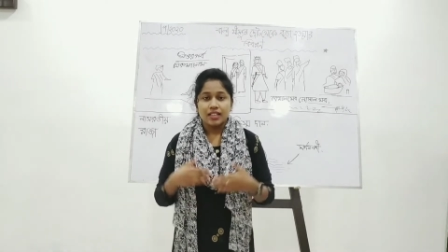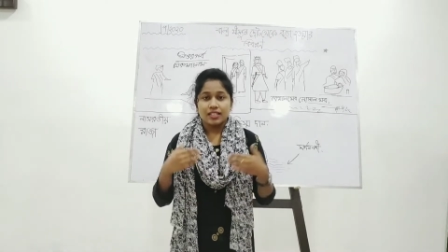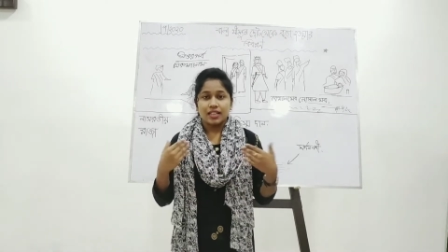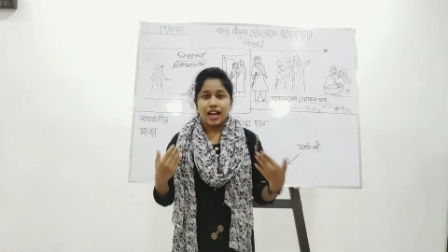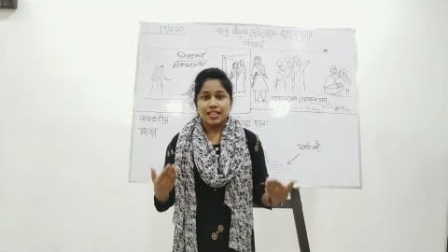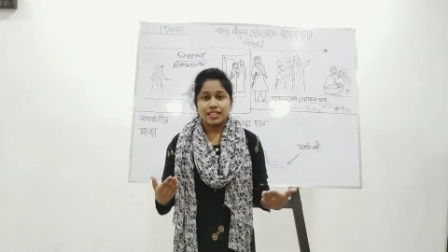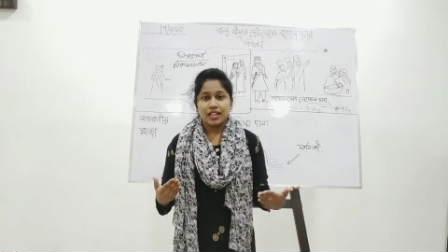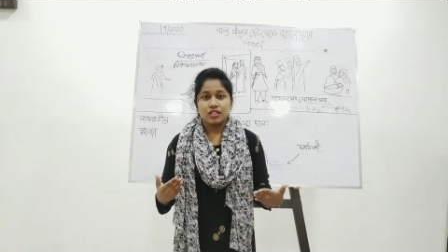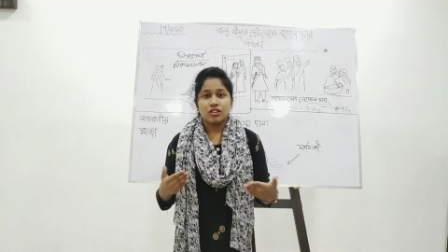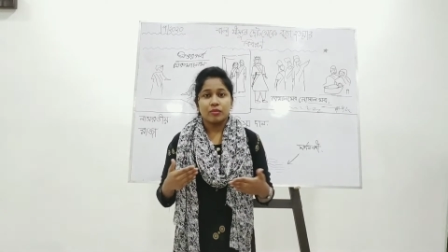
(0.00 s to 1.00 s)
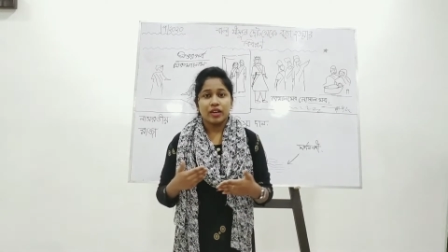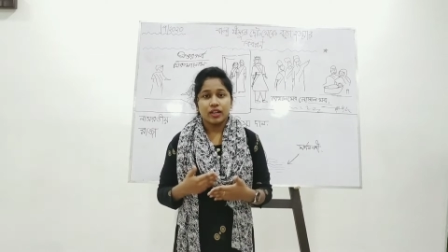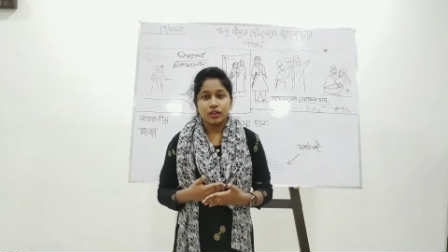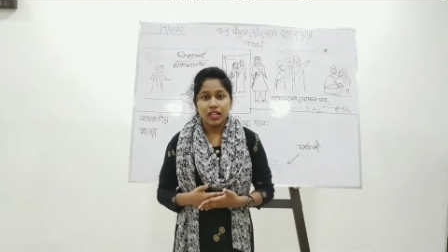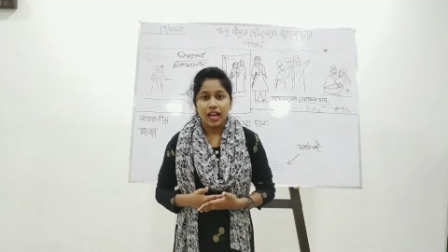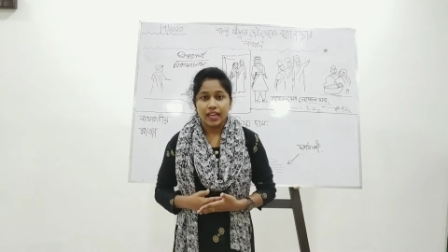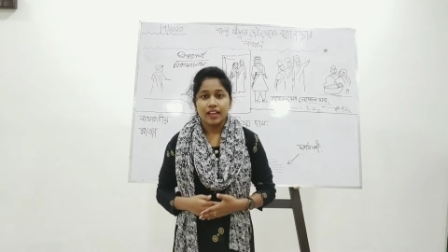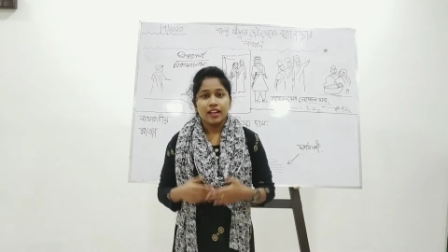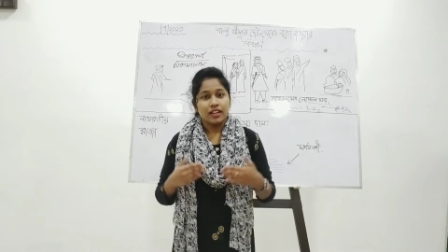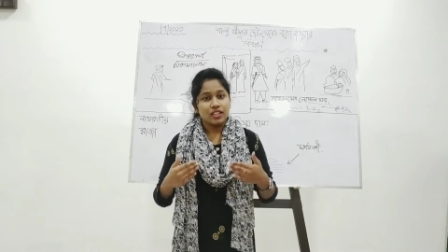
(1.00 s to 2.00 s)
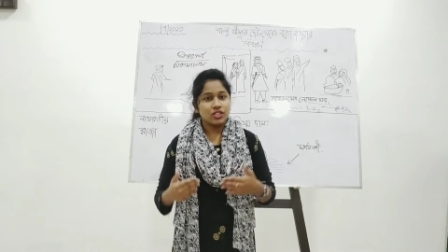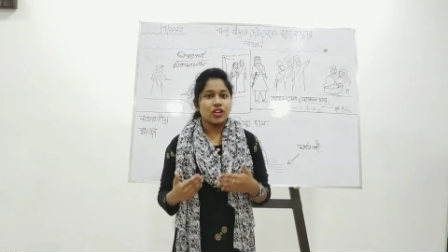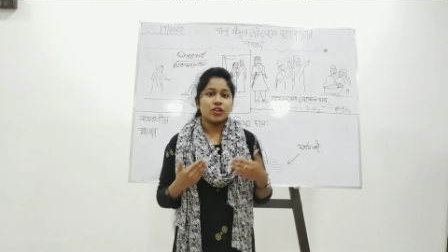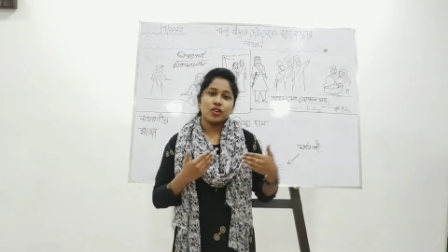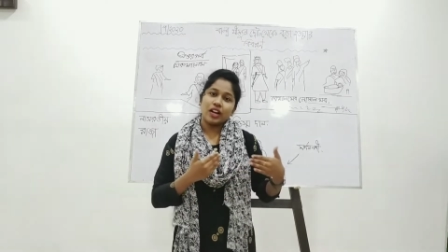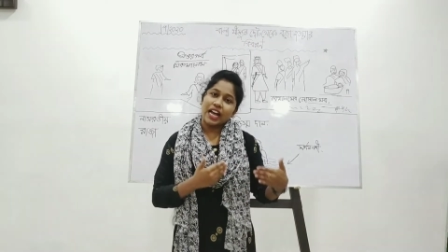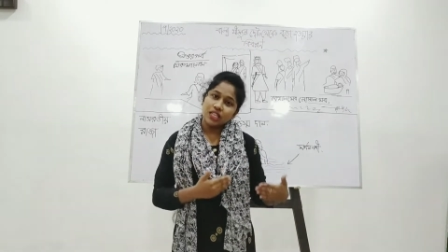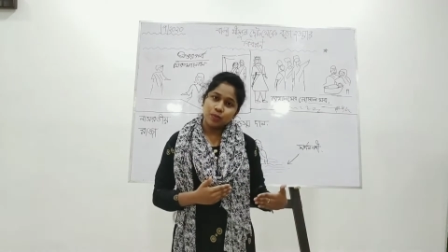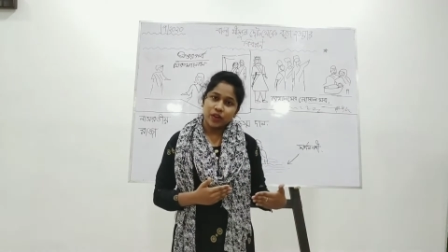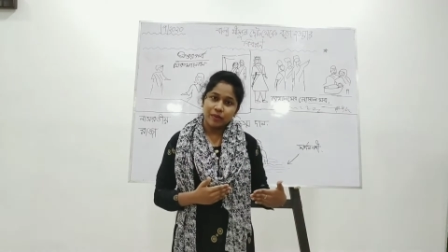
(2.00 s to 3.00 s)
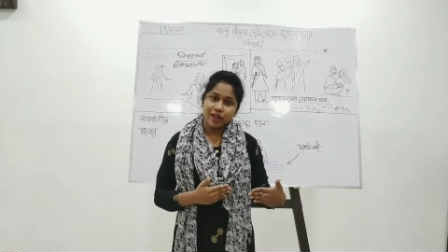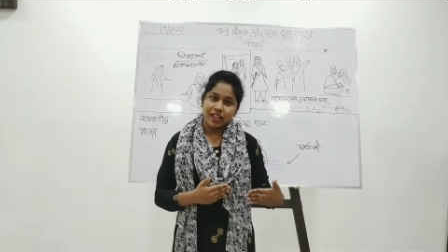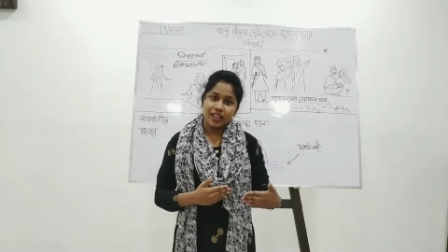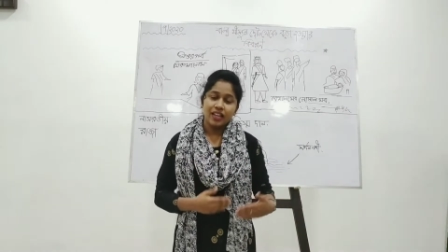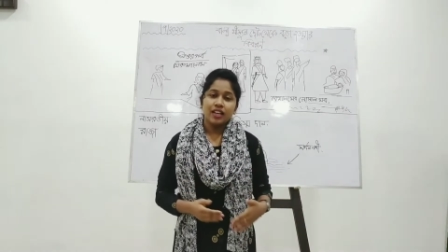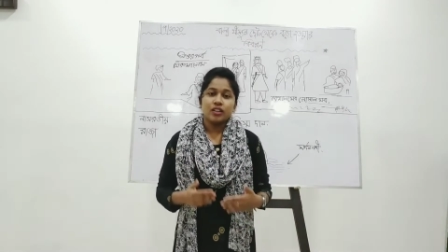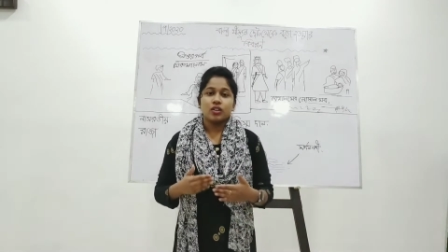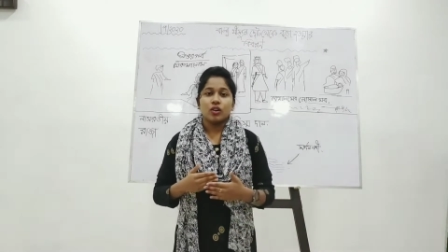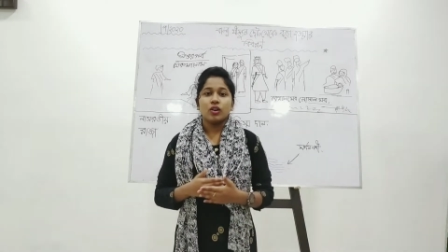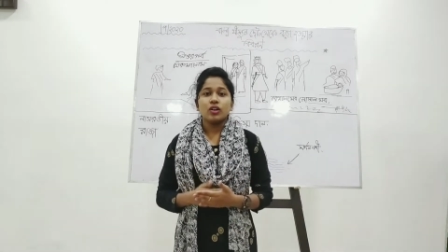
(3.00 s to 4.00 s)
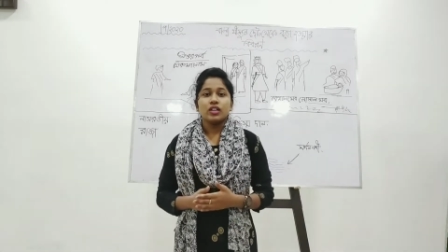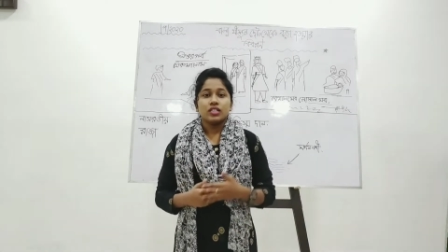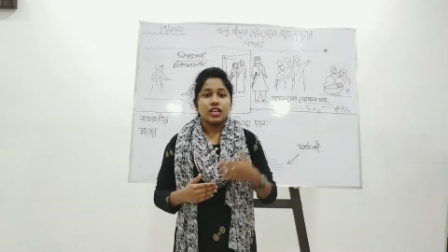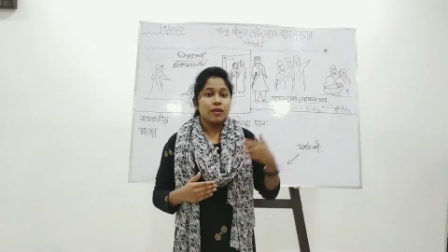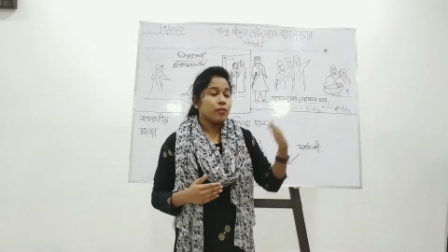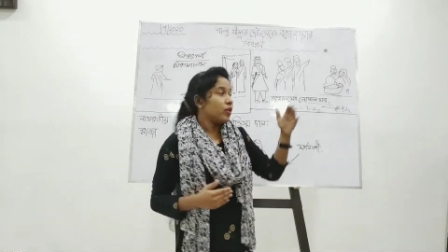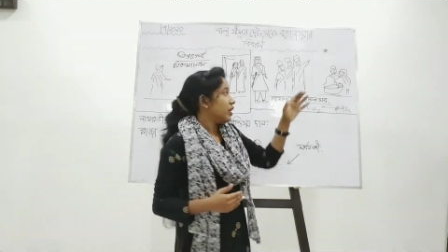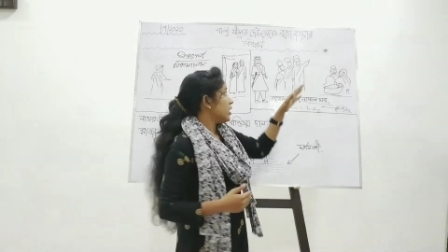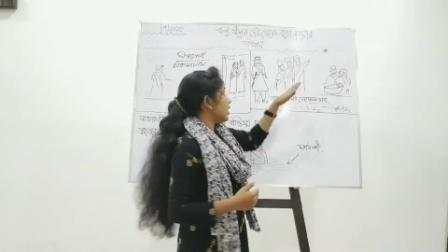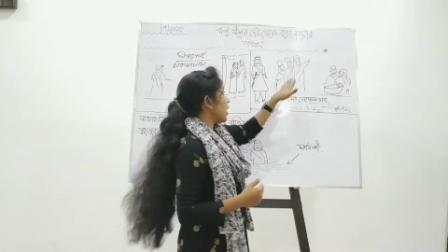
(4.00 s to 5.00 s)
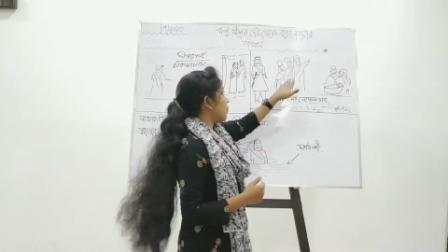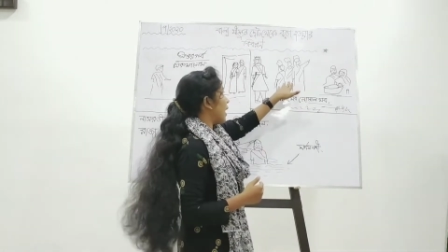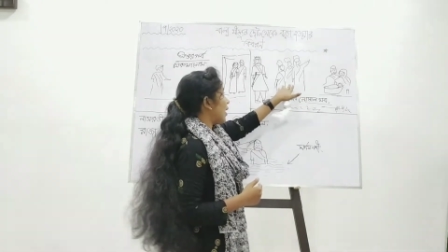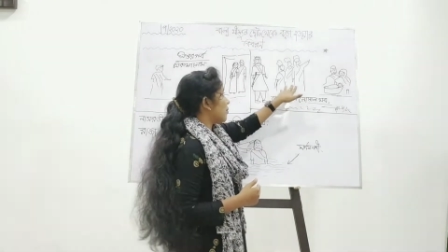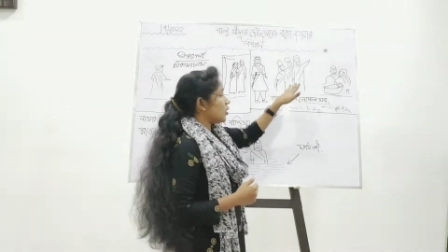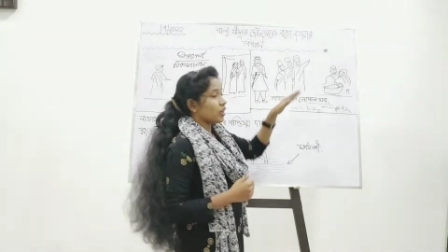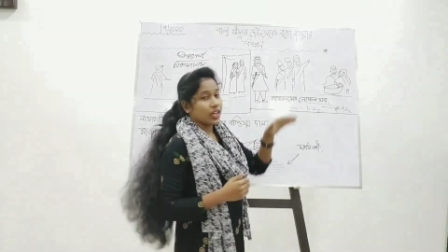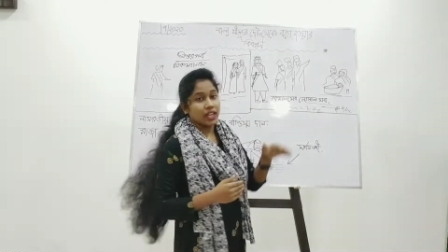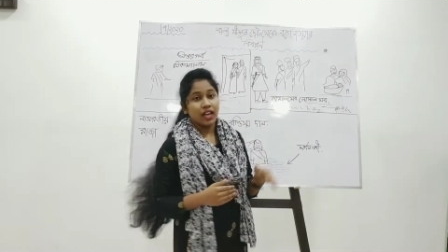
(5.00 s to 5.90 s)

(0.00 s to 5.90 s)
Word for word: যে রাজারা জন্মায় কোথায় নিশ্চয়ই কোনো রাজ পরিবারে তো সেই পণ্ডিতেরা ভাবলো কি